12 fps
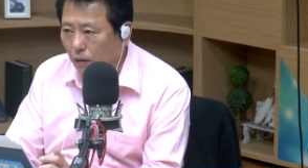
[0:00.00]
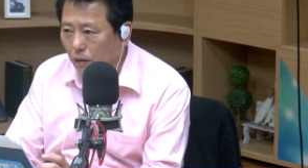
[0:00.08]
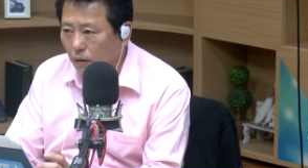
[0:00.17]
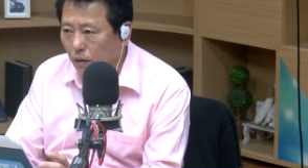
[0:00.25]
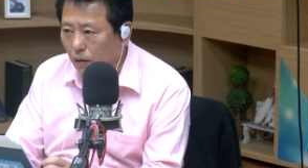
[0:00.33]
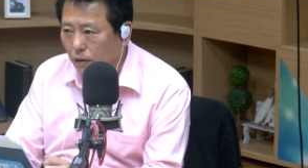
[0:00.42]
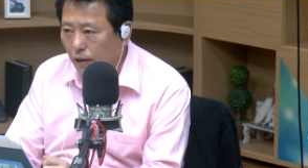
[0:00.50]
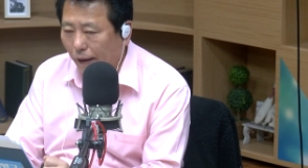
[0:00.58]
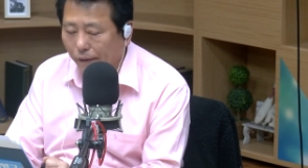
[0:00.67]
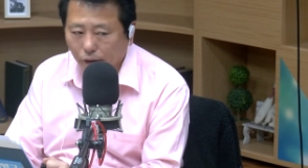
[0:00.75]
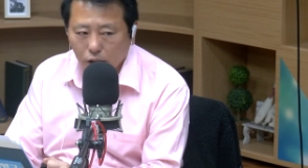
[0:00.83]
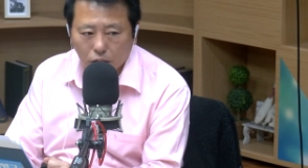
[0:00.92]
그
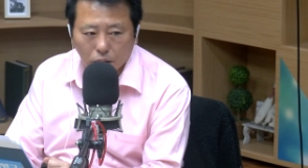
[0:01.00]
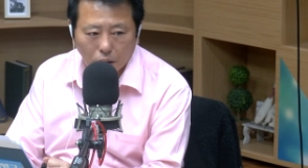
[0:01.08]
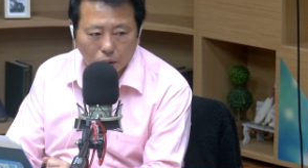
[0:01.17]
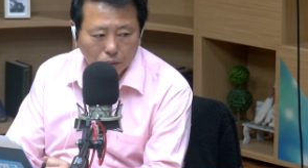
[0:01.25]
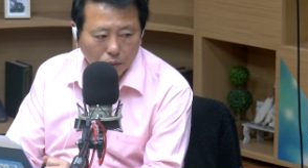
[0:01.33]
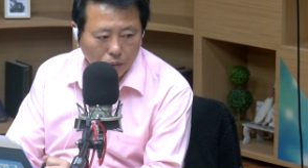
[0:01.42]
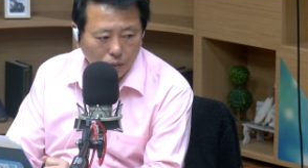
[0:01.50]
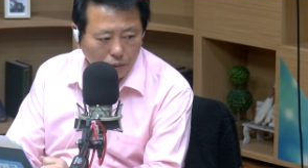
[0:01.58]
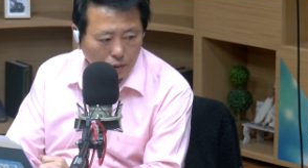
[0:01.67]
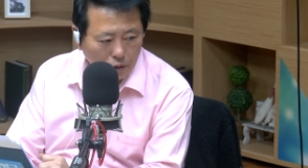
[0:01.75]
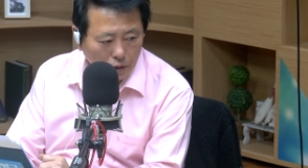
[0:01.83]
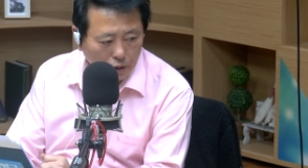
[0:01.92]
잭 웰치라고
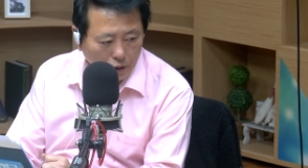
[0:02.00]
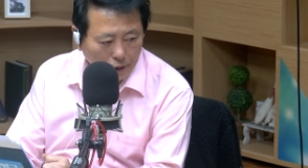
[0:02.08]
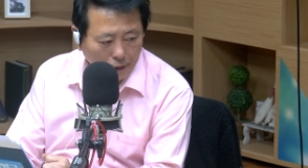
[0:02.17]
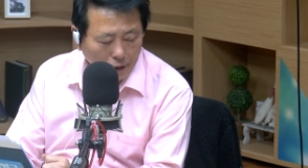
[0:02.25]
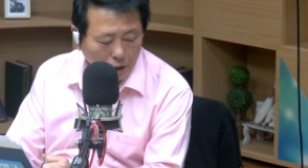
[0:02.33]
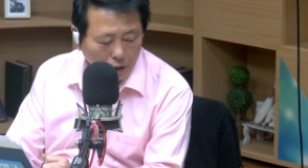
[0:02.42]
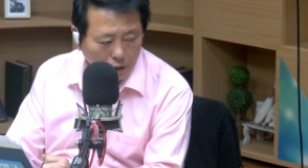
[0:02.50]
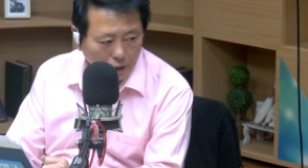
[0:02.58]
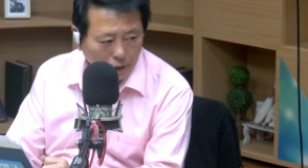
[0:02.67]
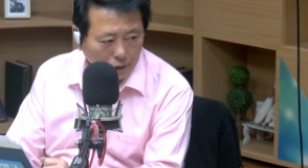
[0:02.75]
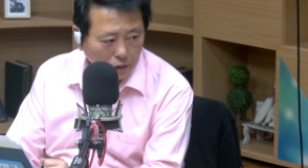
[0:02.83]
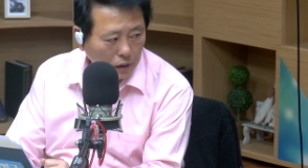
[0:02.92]
이 제너럴
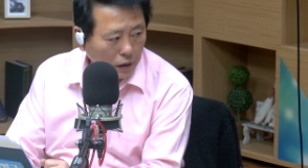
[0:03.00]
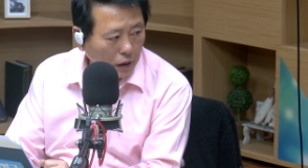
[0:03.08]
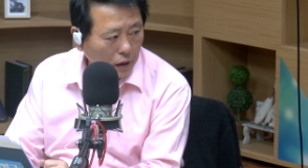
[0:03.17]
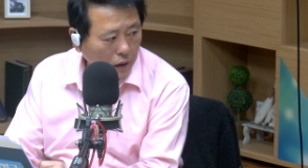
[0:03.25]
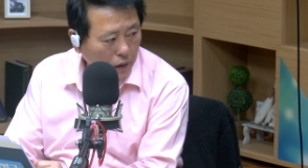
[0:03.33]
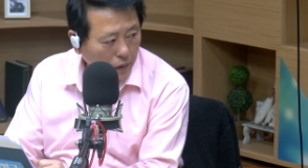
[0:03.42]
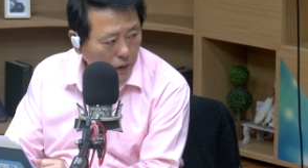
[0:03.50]
일렉트릭